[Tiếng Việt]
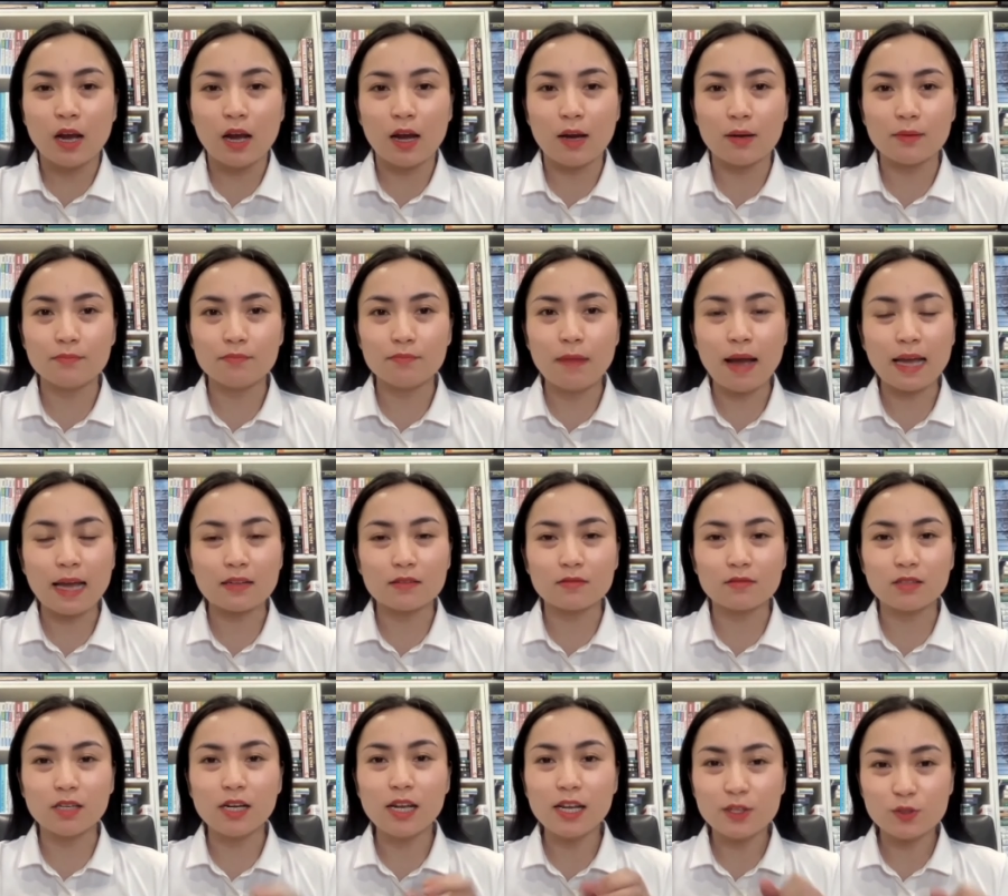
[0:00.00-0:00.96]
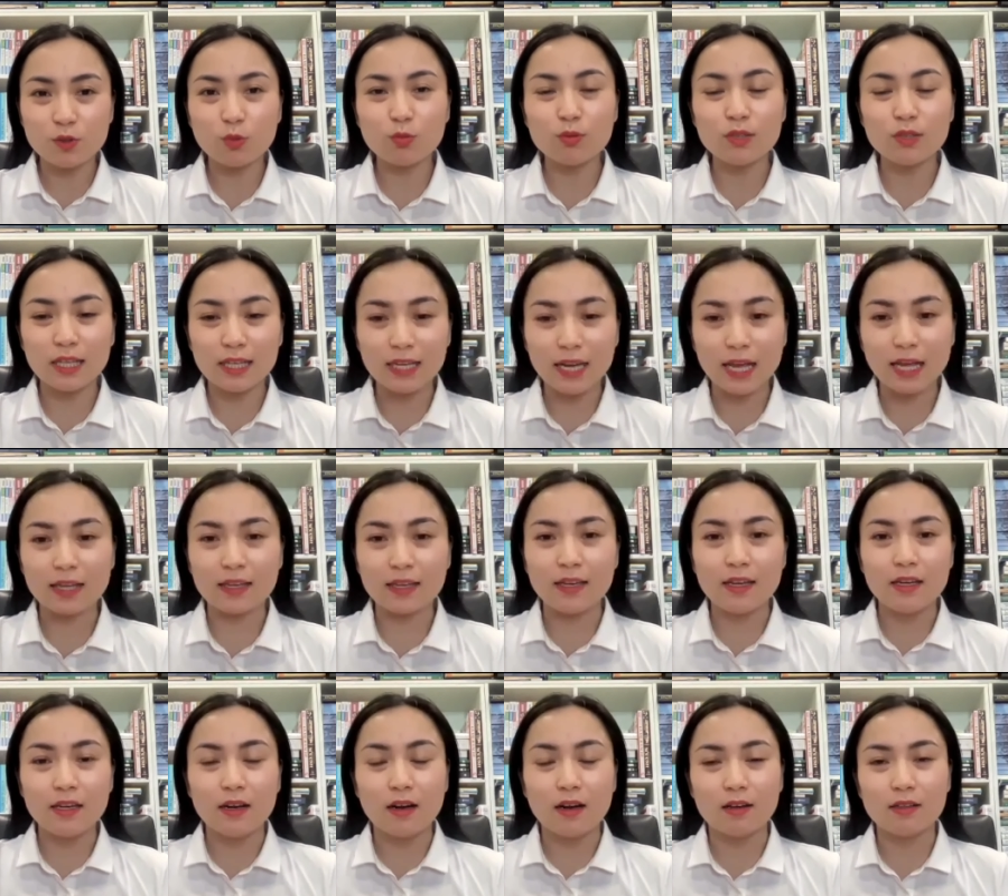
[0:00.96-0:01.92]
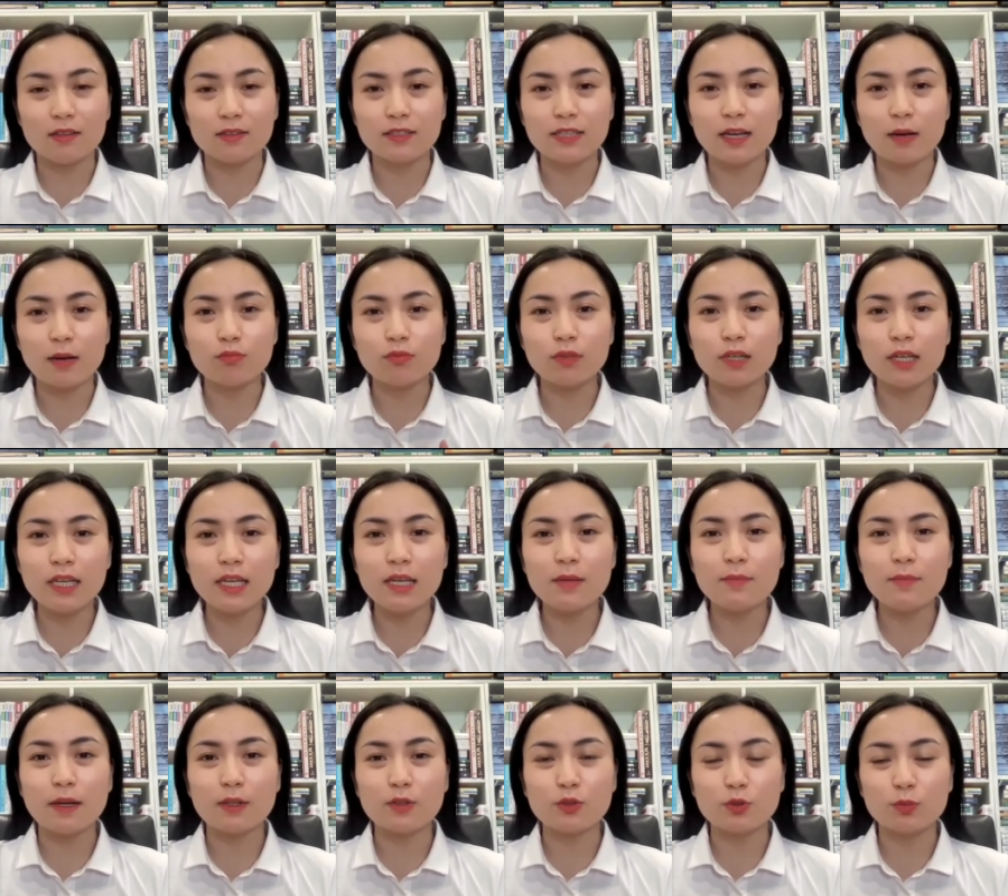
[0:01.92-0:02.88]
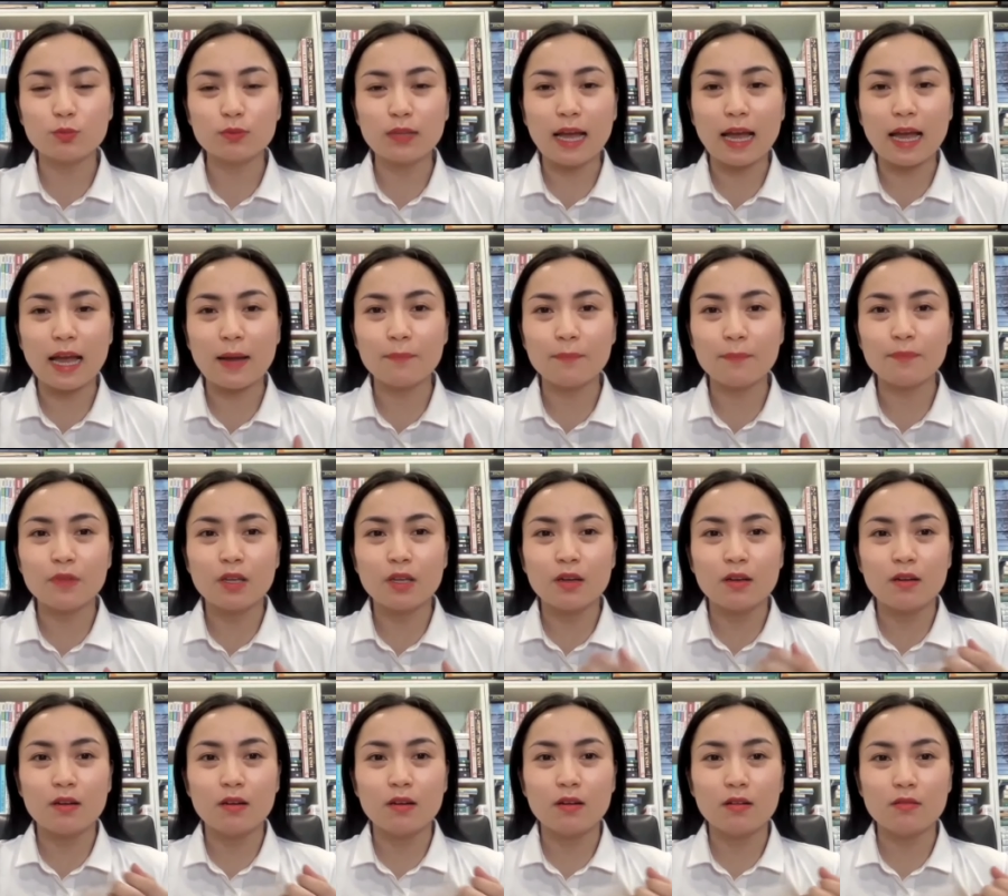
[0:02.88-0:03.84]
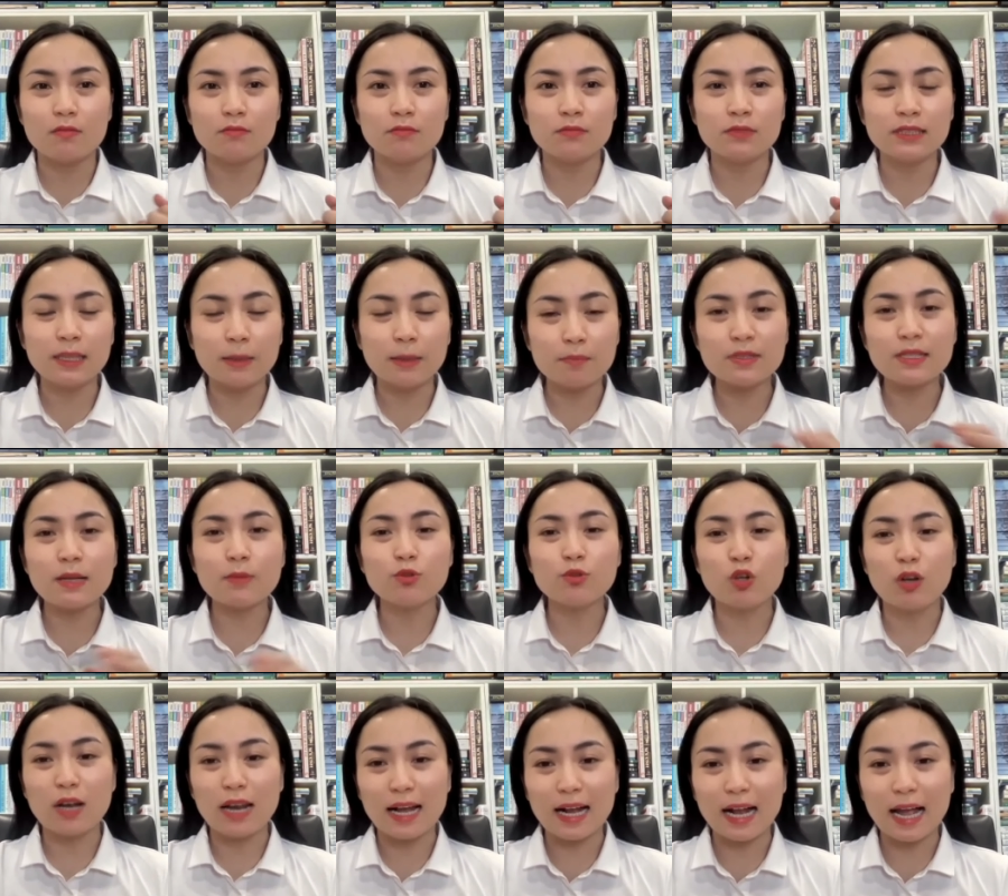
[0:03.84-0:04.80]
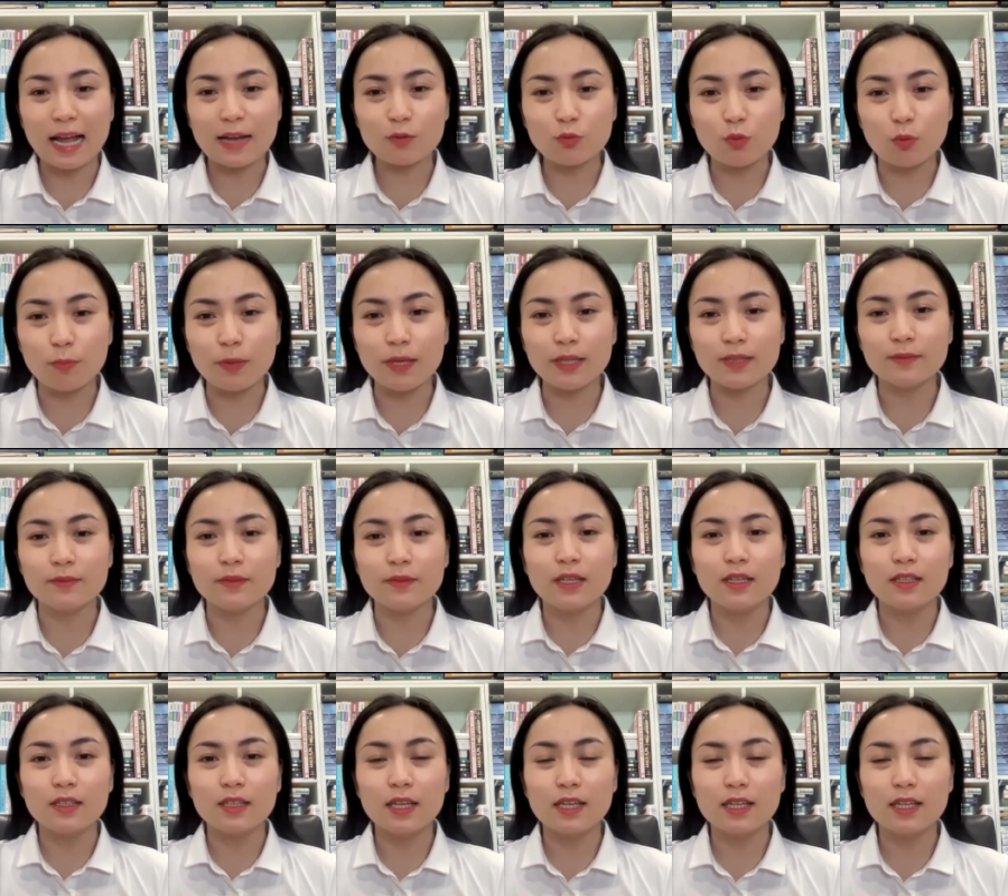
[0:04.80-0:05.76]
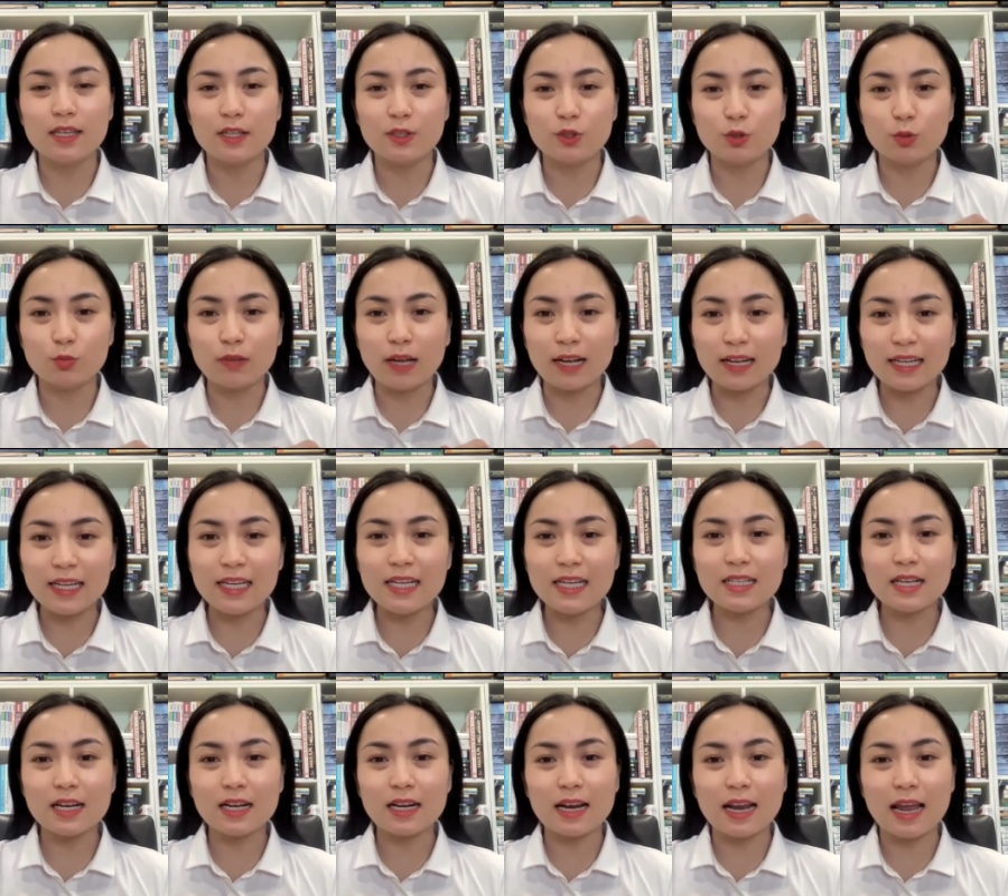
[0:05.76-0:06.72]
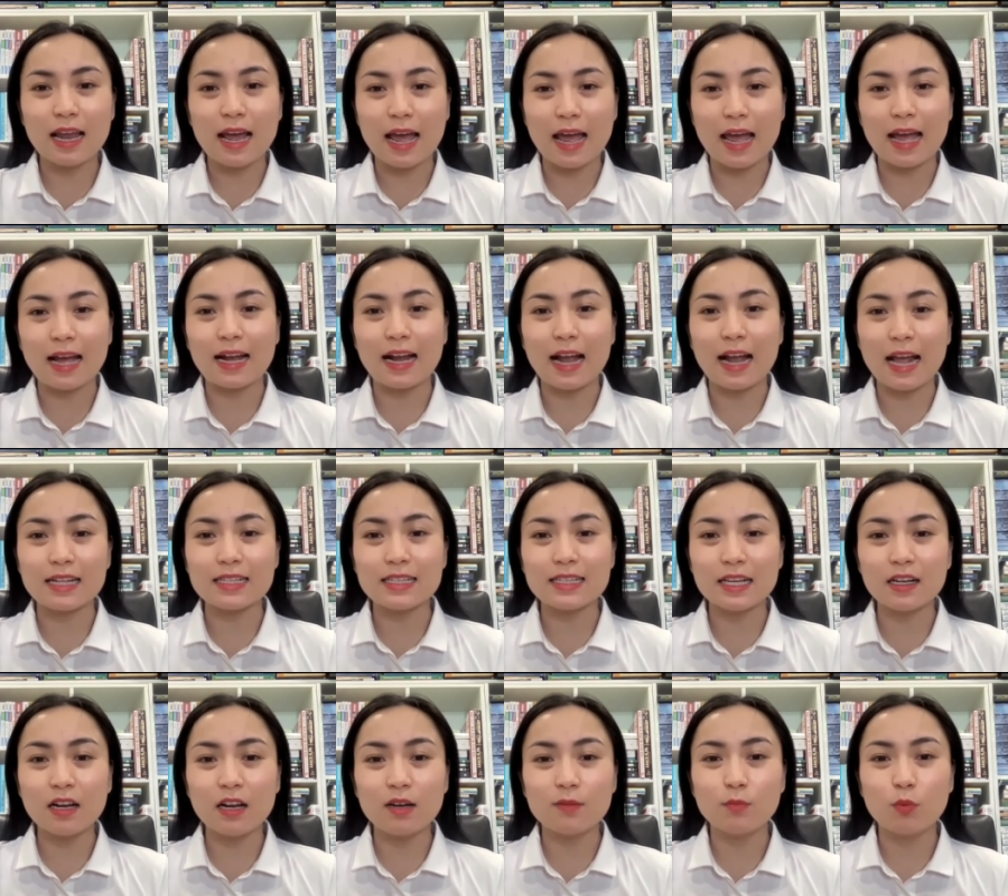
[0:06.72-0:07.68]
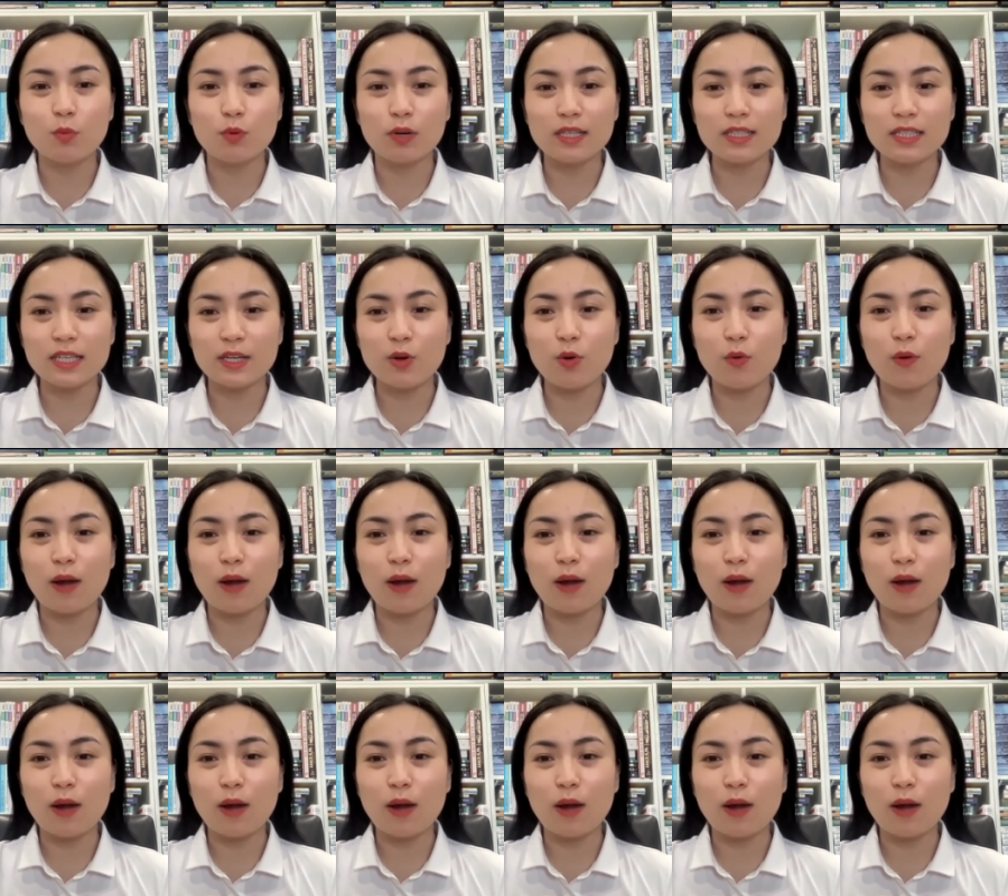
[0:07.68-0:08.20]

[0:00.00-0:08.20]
Ờ, bạn cứ hình dung như thế này ờ, trong khi mà chúng ta ừ, chăm sóc cho lá gan của mình thì ờ, chúng ta nghĩ rằng là à gan sẽ cần một cái chế